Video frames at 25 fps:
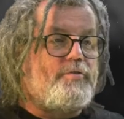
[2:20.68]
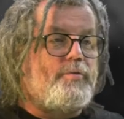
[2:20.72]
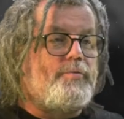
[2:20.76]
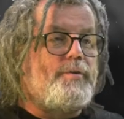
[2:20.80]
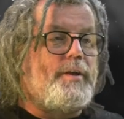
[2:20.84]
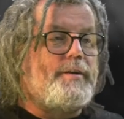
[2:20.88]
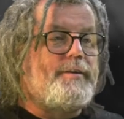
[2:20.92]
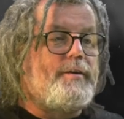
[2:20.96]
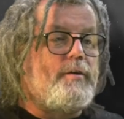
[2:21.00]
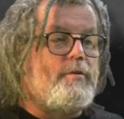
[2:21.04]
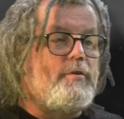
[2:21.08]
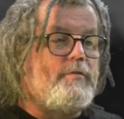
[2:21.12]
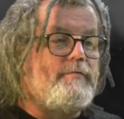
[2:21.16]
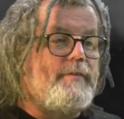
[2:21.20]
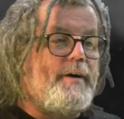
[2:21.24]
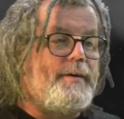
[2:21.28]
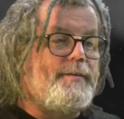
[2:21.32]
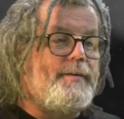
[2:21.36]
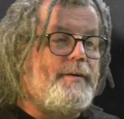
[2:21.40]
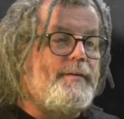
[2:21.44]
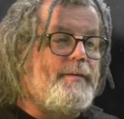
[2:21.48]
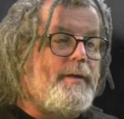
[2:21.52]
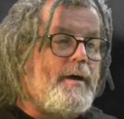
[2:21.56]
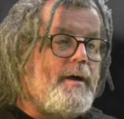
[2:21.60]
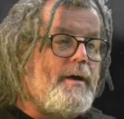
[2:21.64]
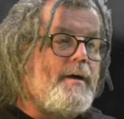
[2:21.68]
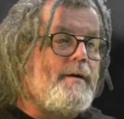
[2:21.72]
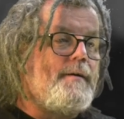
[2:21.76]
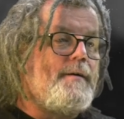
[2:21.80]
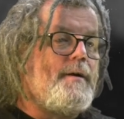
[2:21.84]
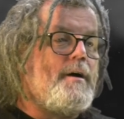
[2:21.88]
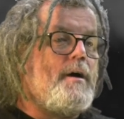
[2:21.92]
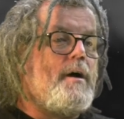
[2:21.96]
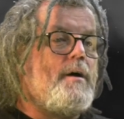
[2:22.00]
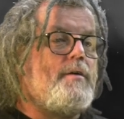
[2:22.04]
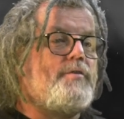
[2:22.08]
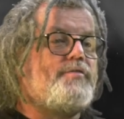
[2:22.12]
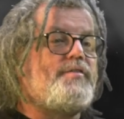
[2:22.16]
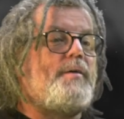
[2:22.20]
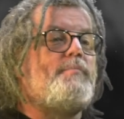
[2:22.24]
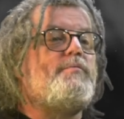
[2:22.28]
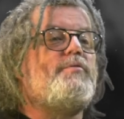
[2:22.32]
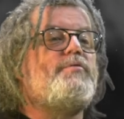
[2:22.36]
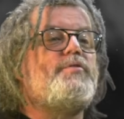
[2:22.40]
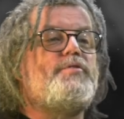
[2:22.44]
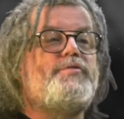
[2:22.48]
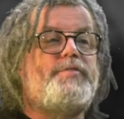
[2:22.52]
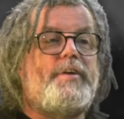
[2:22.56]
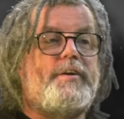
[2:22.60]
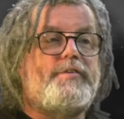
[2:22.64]
są nakierowane na
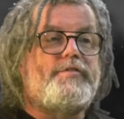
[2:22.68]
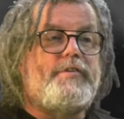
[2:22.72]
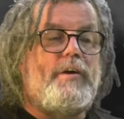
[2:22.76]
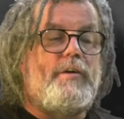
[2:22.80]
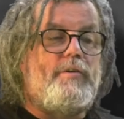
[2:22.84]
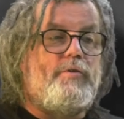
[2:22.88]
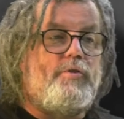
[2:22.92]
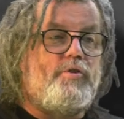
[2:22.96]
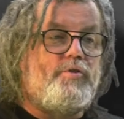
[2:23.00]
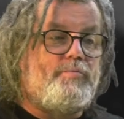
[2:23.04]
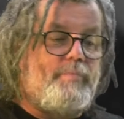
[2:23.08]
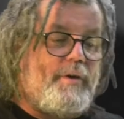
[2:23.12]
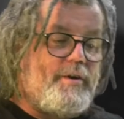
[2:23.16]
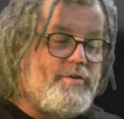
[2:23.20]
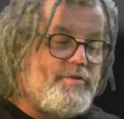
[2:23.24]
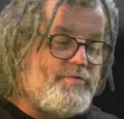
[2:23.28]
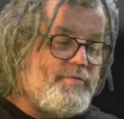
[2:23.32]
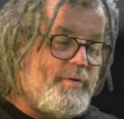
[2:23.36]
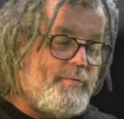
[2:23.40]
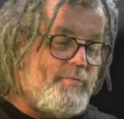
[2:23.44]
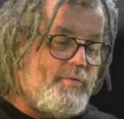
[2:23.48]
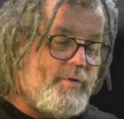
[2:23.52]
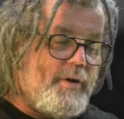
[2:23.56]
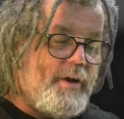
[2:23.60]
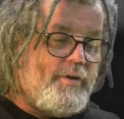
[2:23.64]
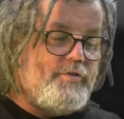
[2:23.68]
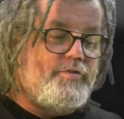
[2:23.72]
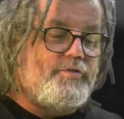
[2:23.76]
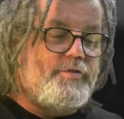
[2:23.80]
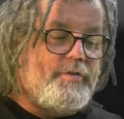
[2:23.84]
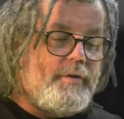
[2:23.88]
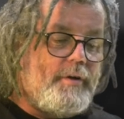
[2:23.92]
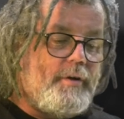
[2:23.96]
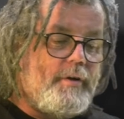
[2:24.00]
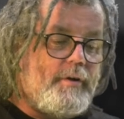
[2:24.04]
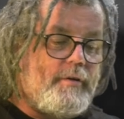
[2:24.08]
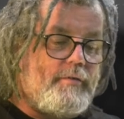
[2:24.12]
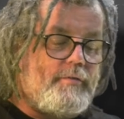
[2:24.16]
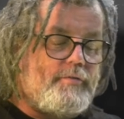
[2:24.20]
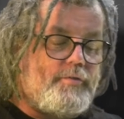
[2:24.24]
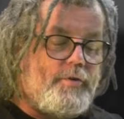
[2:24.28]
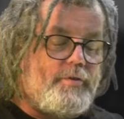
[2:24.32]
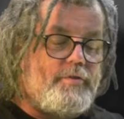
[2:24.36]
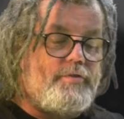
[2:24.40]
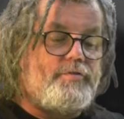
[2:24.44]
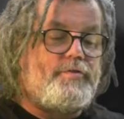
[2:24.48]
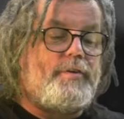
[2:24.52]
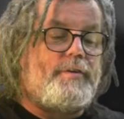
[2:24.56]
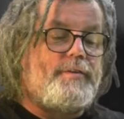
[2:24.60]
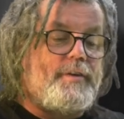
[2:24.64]
samowystarczalność państwa, bo każdy to
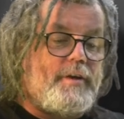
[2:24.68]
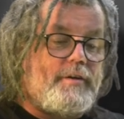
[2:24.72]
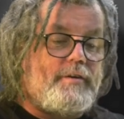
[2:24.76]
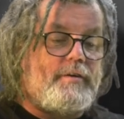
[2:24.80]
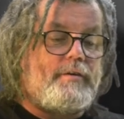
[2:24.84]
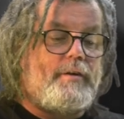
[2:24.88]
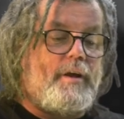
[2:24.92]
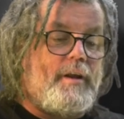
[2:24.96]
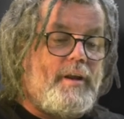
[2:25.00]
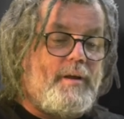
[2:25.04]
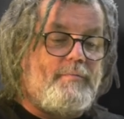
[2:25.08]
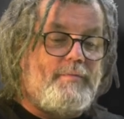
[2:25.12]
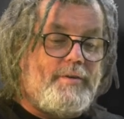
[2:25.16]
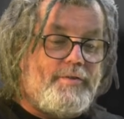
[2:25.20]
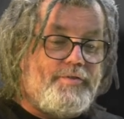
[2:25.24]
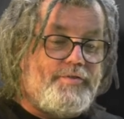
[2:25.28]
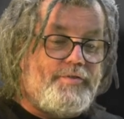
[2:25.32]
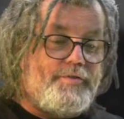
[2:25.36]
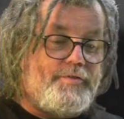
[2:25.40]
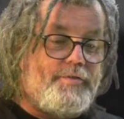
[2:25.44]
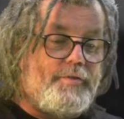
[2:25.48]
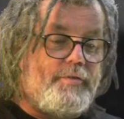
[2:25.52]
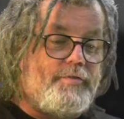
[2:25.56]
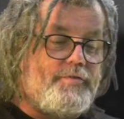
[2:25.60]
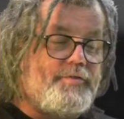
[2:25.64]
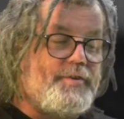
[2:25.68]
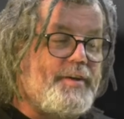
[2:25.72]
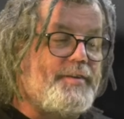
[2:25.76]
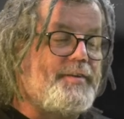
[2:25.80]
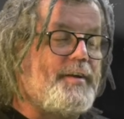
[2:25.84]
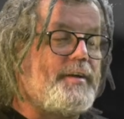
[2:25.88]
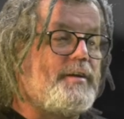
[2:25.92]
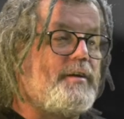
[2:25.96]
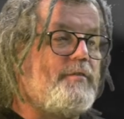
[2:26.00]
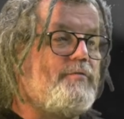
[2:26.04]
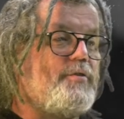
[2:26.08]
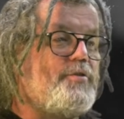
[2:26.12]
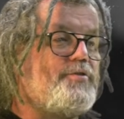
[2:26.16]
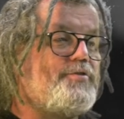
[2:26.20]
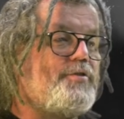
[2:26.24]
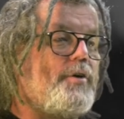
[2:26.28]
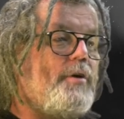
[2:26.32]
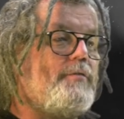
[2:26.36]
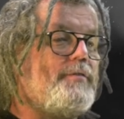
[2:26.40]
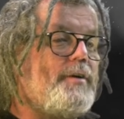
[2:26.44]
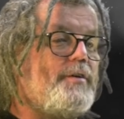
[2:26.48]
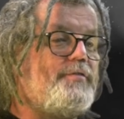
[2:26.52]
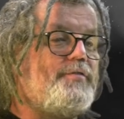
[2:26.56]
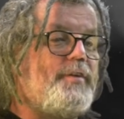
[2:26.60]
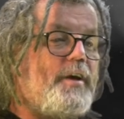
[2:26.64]
jest jednak element strategii
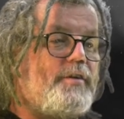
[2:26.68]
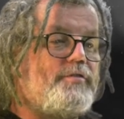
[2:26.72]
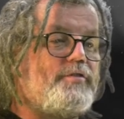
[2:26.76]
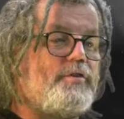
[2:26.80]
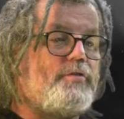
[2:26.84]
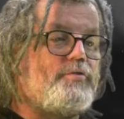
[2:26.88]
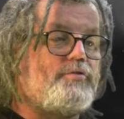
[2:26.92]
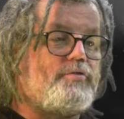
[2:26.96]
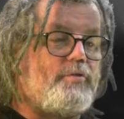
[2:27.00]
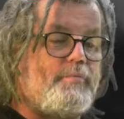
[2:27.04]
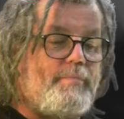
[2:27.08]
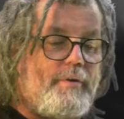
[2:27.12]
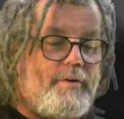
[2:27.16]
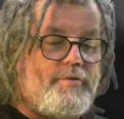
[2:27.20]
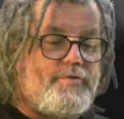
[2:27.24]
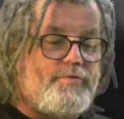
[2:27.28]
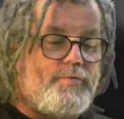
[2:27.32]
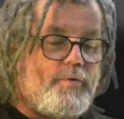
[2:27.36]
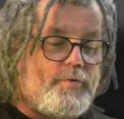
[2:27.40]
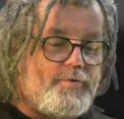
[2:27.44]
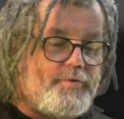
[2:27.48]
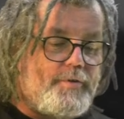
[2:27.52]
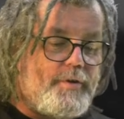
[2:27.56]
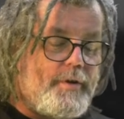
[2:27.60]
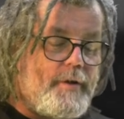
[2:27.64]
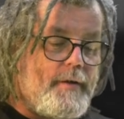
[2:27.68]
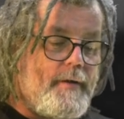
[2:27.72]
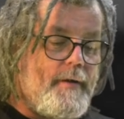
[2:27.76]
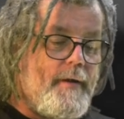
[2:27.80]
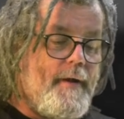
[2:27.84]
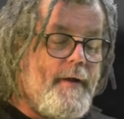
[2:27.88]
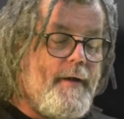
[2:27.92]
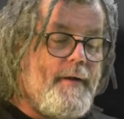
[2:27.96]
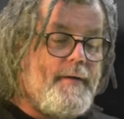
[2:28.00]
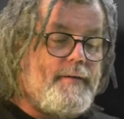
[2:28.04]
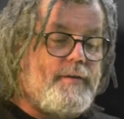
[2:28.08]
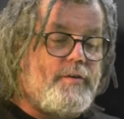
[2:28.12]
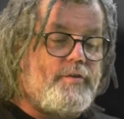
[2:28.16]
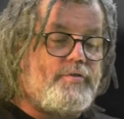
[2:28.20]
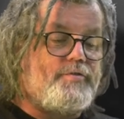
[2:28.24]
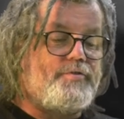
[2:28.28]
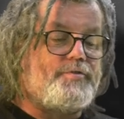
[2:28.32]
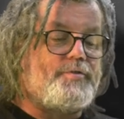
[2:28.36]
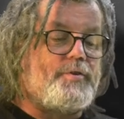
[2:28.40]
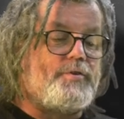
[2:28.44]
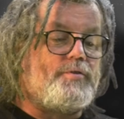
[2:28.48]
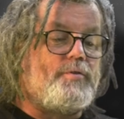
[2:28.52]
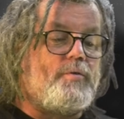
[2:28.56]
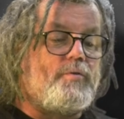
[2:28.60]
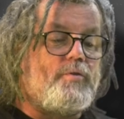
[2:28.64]
wojskowej wiedzieć, czy państwo, które jest
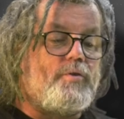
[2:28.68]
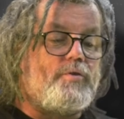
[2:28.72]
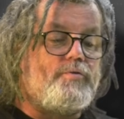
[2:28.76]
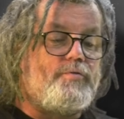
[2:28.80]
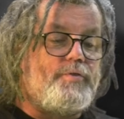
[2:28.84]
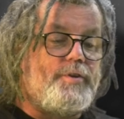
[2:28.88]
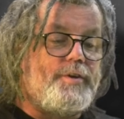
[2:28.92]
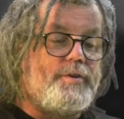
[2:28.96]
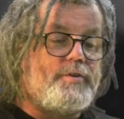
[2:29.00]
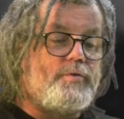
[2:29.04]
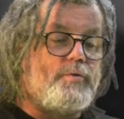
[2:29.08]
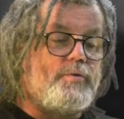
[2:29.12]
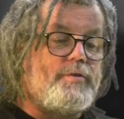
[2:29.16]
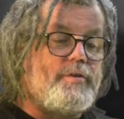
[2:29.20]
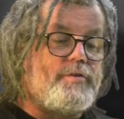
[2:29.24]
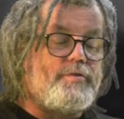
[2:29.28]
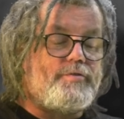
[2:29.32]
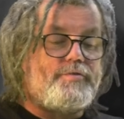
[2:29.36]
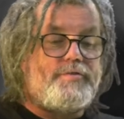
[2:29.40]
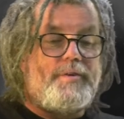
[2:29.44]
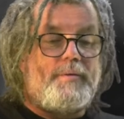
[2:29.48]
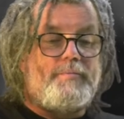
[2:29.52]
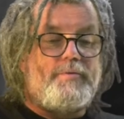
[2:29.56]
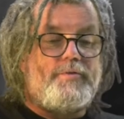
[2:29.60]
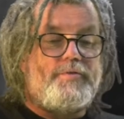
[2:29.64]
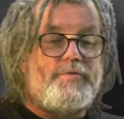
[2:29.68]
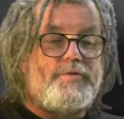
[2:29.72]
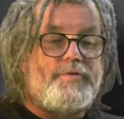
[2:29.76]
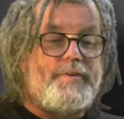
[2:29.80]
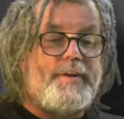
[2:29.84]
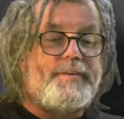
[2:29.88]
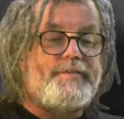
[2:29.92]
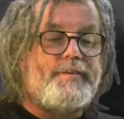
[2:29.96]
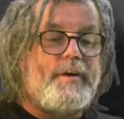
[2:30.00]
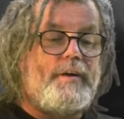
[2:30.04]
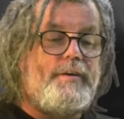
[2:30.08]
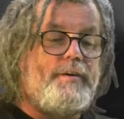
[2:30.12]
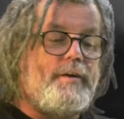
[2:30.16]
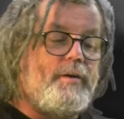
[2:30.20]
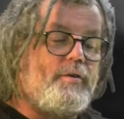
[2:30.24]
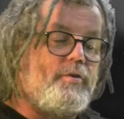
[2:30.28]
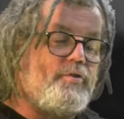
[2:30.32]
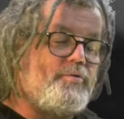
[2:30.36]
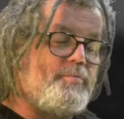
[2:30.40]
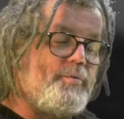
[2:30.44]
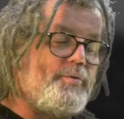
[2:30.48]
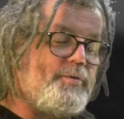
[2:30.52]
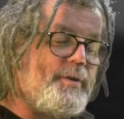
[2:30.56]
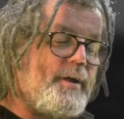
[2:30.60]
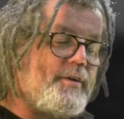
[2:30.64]
stroną konfliktu, jest samowystarczalne
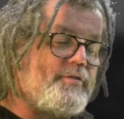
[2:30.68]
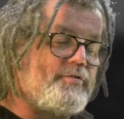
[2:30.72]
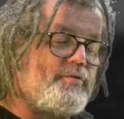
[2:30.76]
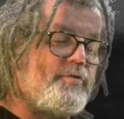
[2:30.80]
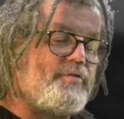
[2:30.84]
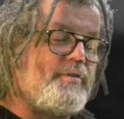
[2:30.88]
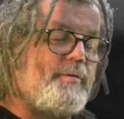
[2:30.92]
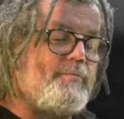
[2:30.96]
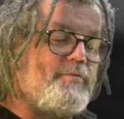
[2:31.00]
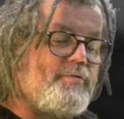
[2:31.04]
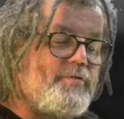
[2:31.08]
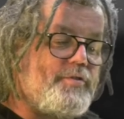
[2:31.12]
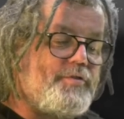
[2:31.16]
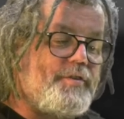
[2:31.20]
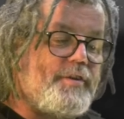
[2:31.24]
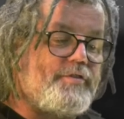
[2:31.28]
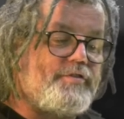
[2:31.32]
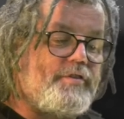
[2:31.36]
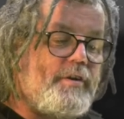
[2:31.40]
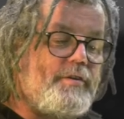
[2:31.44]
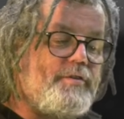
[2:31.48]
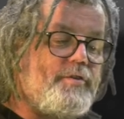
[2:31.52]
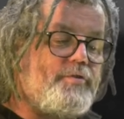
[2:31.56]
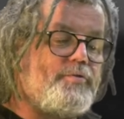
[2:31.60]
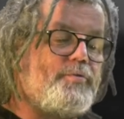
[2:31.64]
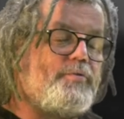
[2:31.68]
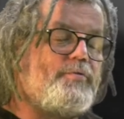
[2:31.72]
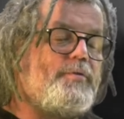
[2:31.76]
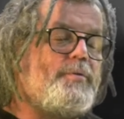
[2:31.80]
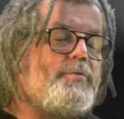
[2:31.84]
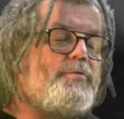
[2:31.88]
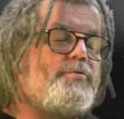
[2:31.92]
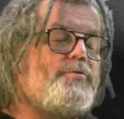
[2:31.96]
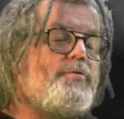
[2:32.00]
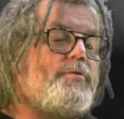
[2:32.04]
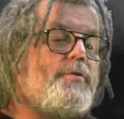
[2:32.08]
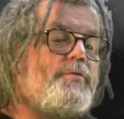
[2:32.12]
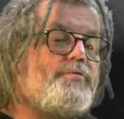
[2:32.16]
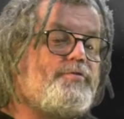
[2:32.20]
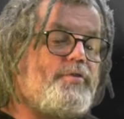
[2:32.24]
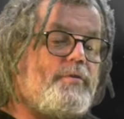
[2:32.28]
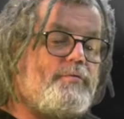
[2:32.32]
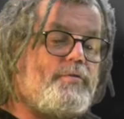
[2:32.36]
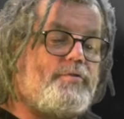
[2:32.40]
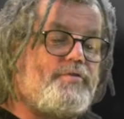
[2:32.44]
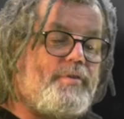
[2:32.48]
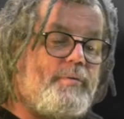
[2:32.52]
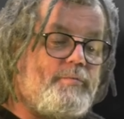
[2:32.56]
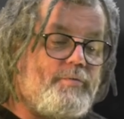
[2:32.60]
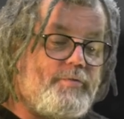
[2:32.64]
gospodarczo, samowystarczalne
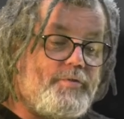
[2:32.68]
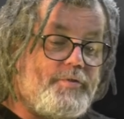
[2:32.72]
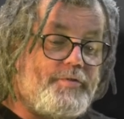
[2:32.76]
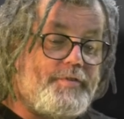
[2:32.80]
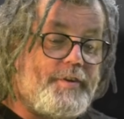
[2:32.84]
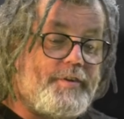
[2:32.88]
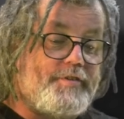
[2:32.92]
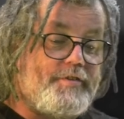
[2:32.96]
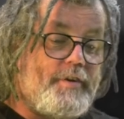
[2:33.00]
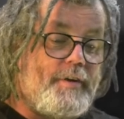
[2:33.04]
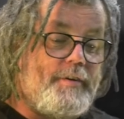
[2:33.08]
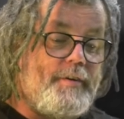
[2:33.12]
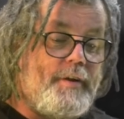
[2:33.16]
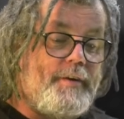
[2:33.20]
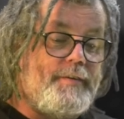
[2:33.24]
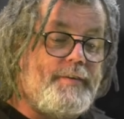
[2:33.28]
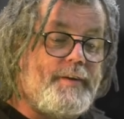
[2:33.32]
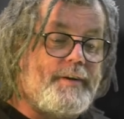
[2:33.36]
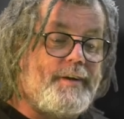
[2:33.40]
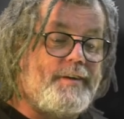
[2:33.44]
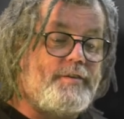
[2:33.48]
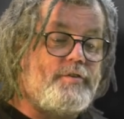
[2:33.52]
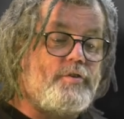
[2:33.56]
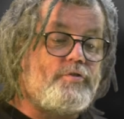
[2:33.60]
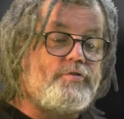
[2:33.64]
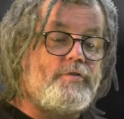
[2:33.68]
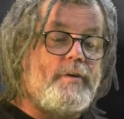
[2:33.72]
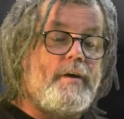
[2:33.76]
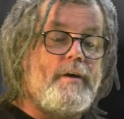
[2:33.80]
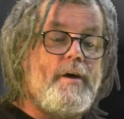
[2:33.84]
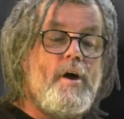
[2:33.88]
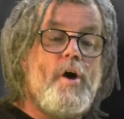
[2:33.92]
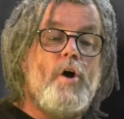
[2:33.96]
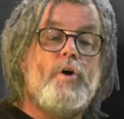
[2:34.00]
surowcowo, samowystarczalne energetyczne,